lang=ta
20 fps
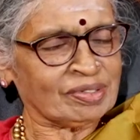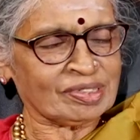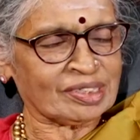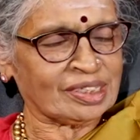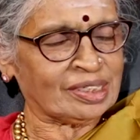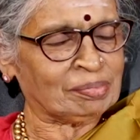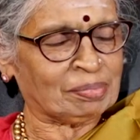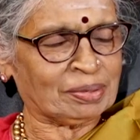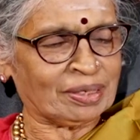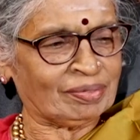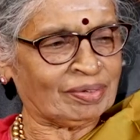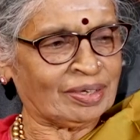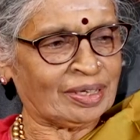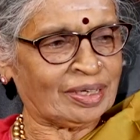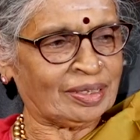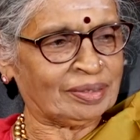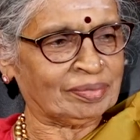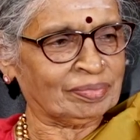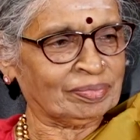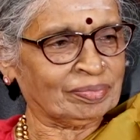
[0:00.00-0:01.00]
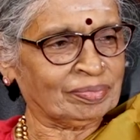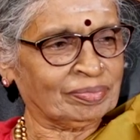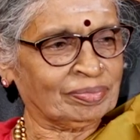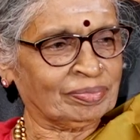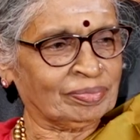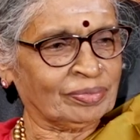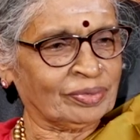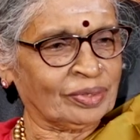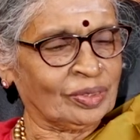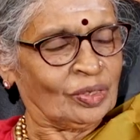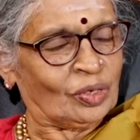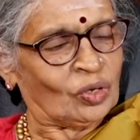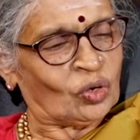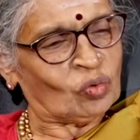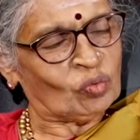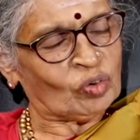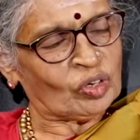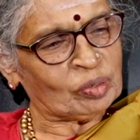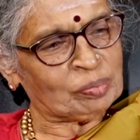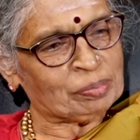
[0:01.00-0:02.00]
செய்யப்படவில்லை
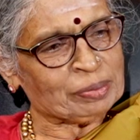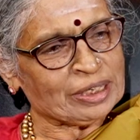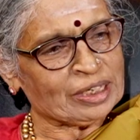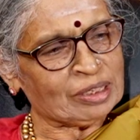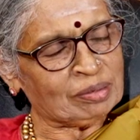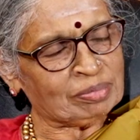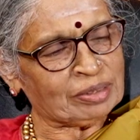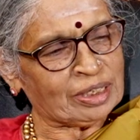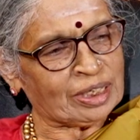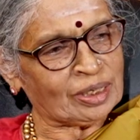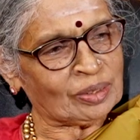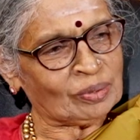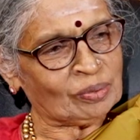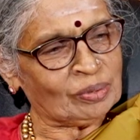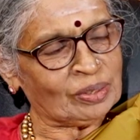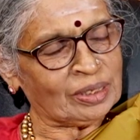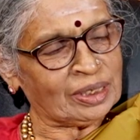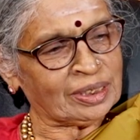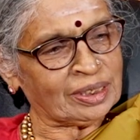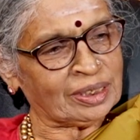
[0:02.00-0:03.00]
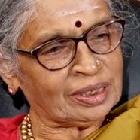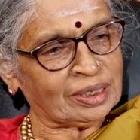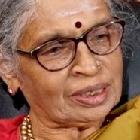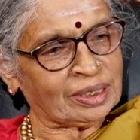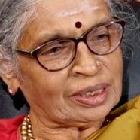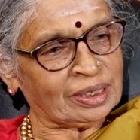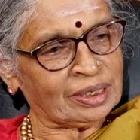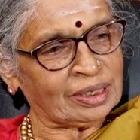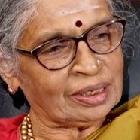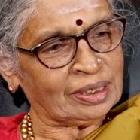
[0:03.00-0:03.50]
ஒவ்வொரு பெண்ணும் தனக்குள்ளே இருக்கிற